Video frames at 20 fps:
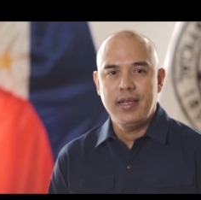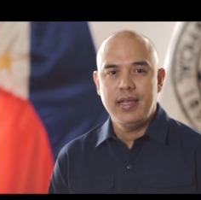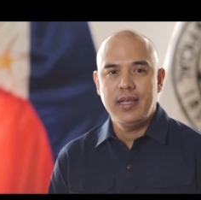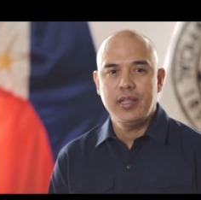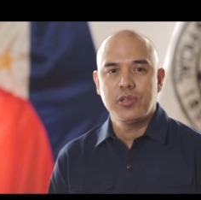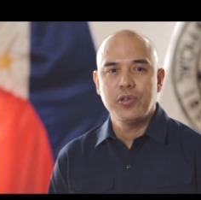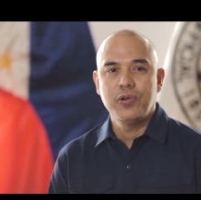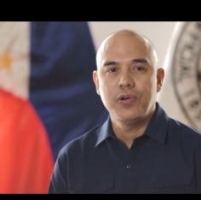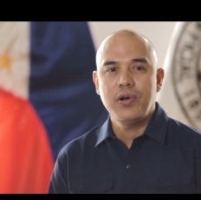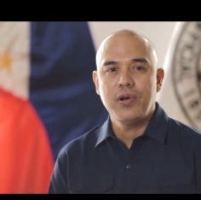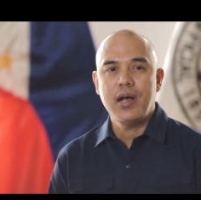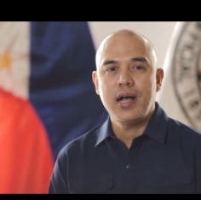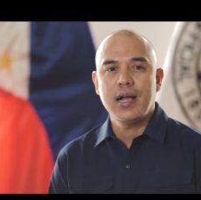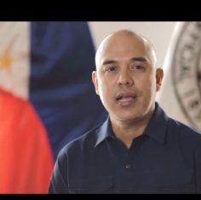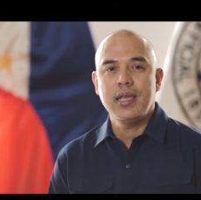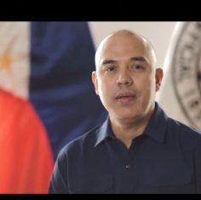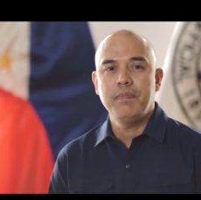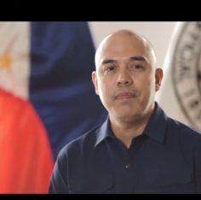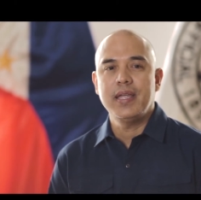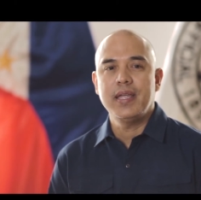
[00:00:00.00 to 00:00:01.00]
ito
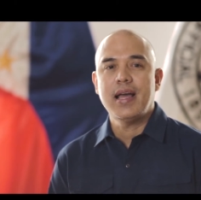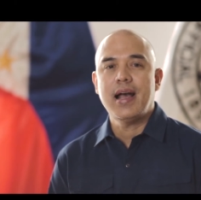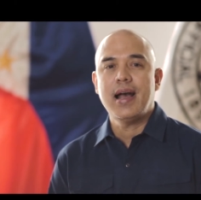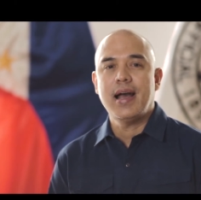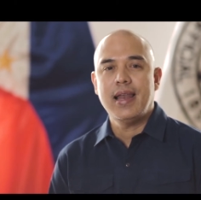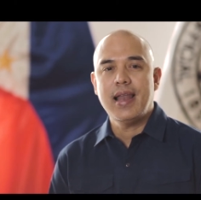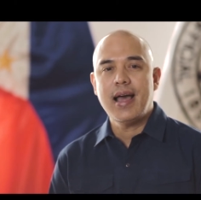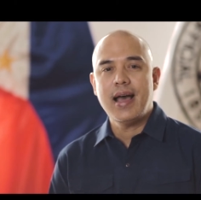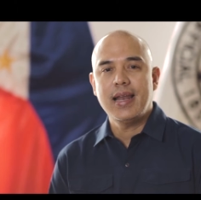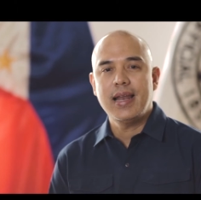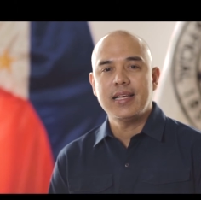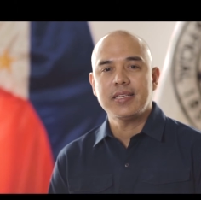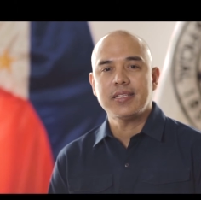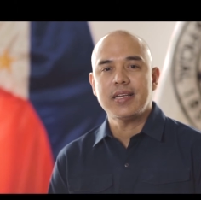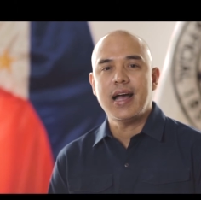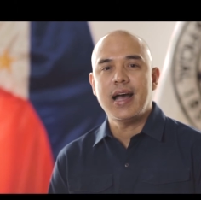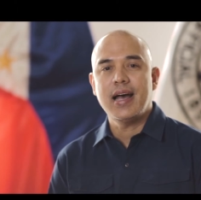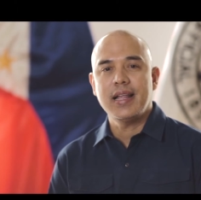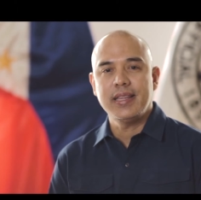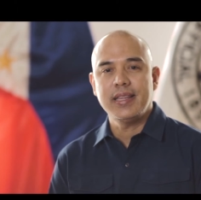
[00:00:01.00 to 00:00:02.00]
ang ipinaalala
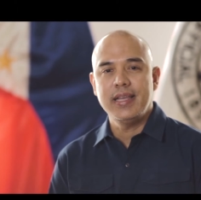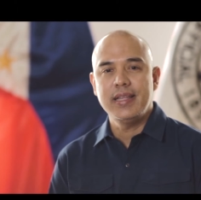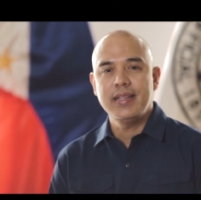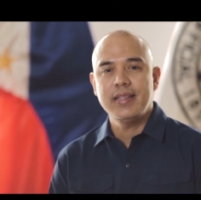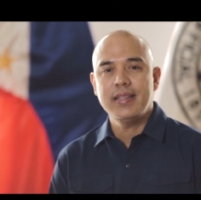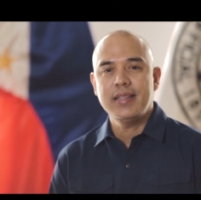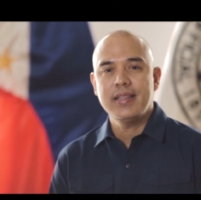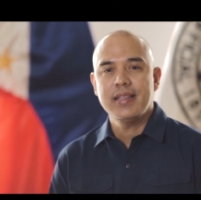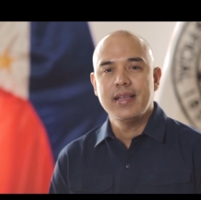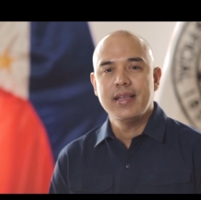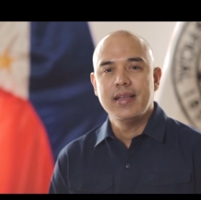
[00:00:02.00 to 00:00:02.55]
sa atin